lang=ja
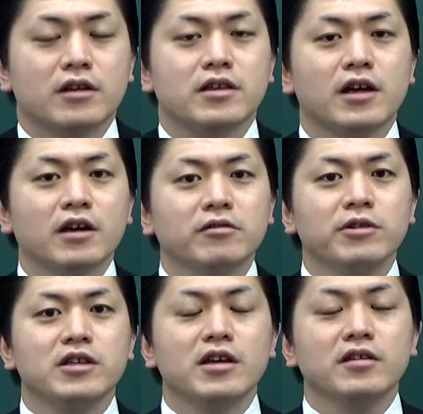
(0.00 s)
歯学
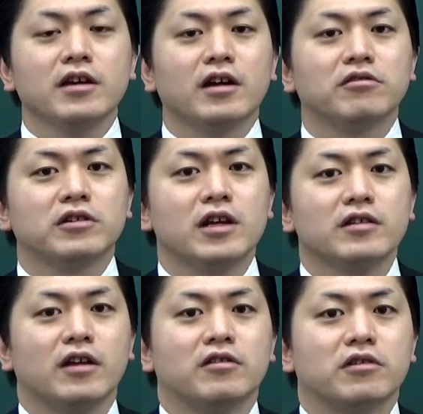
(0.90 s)
部1年生から6
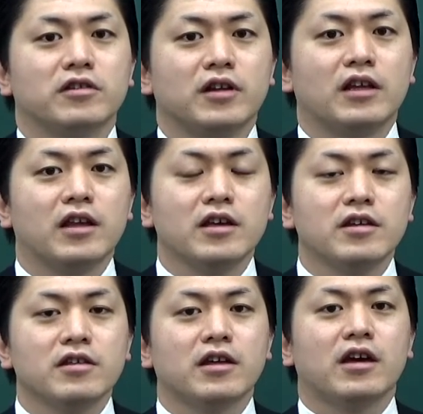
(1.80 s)
年生のですね定
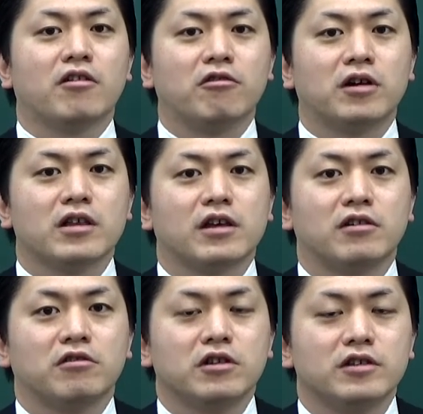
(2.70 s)
期試験や国家試
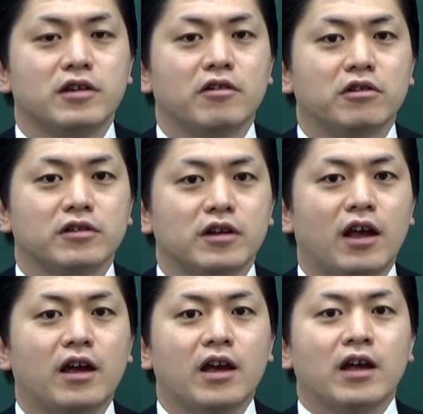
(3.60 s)
験浪人生をです
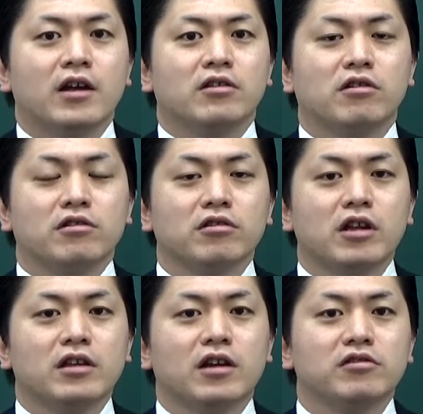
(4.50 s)
ね東京
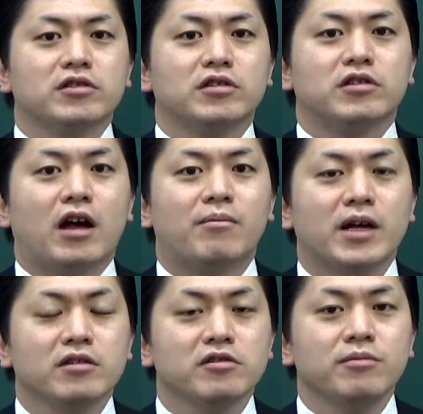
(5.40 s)
レンタルスクールでは
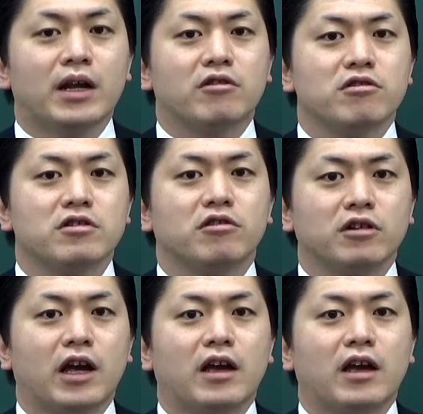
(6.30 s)
マンツーマンの指導